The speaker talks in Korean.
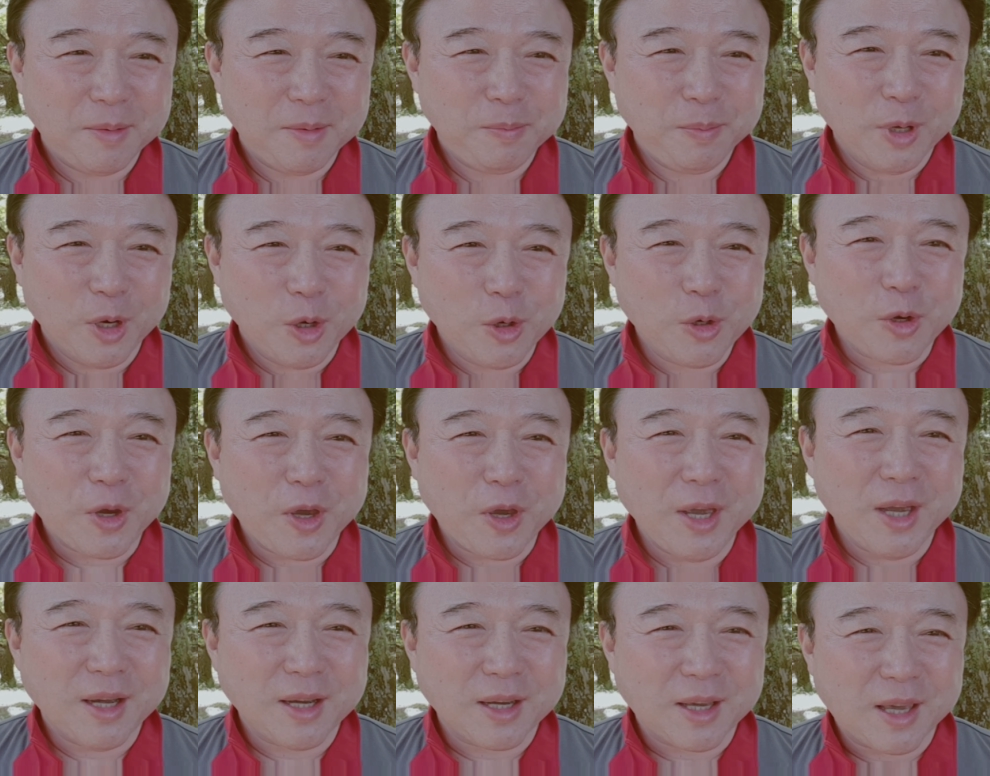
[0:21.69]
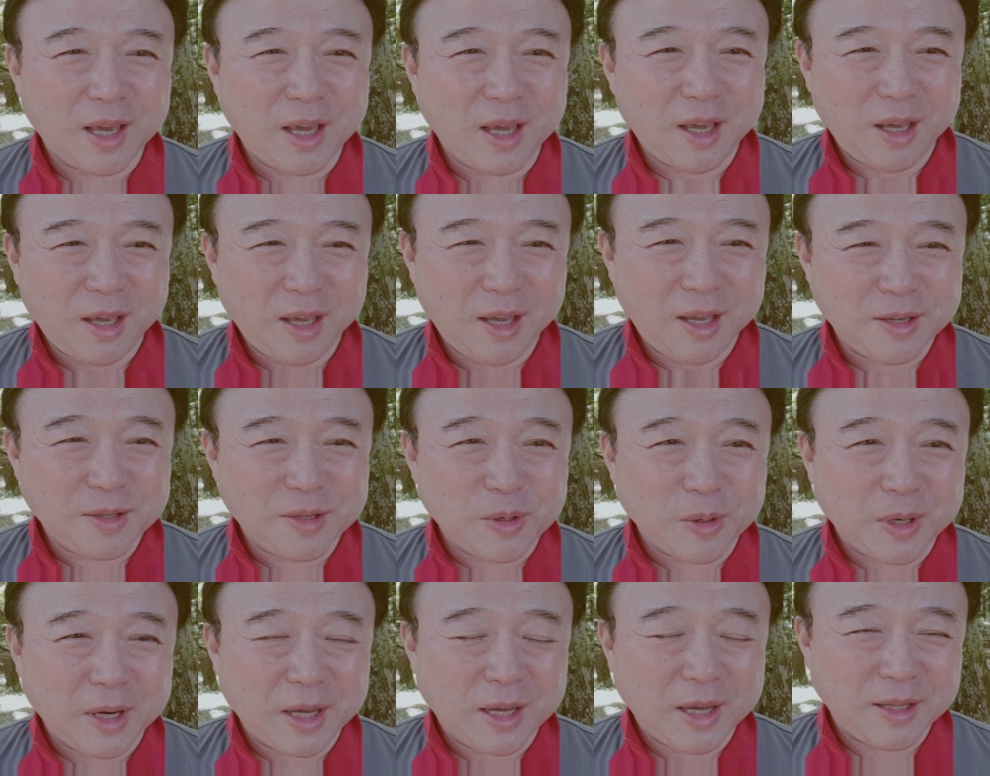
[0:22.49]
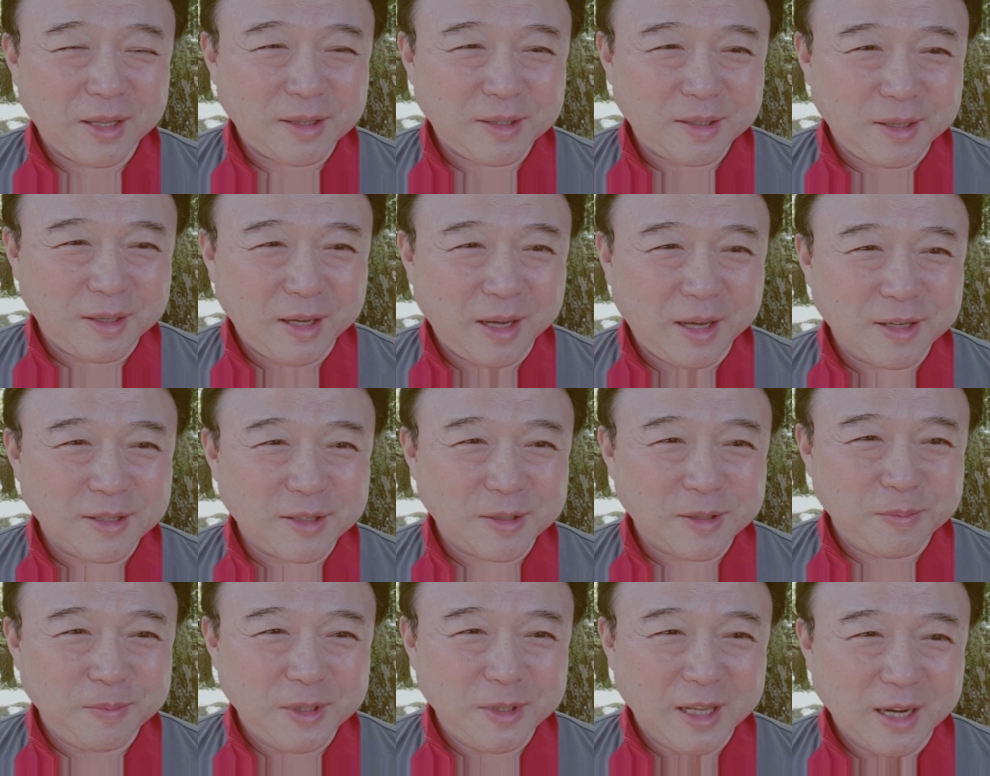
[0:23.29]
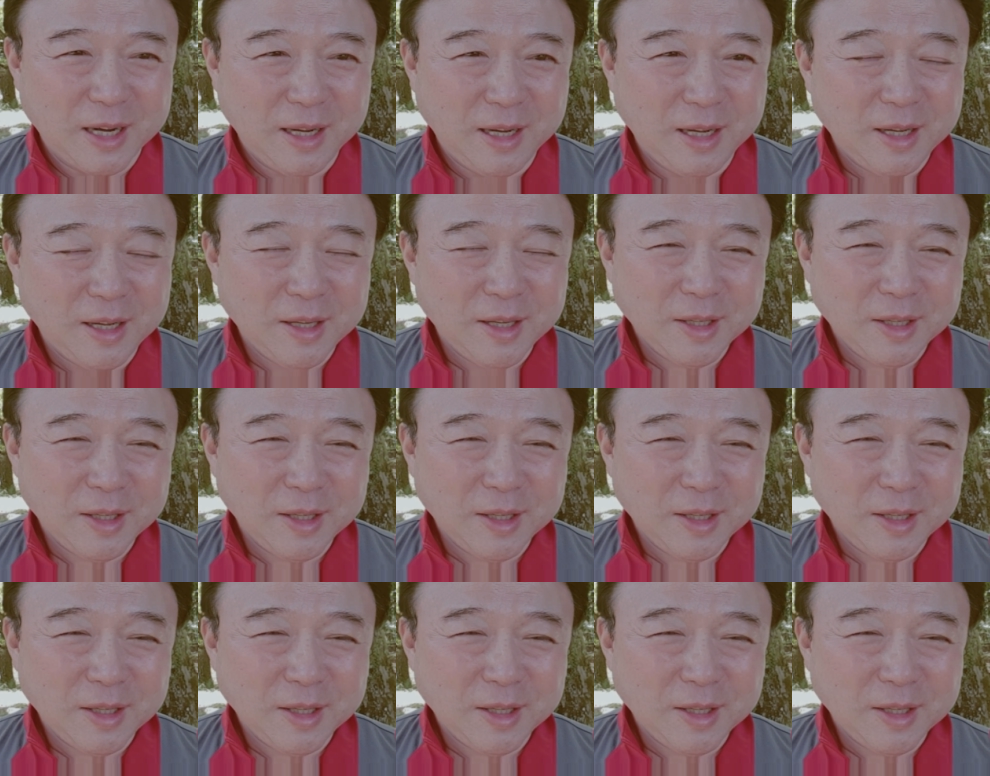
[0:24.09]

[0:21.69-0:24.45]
명쾌하게 해설해 드리겠습니다.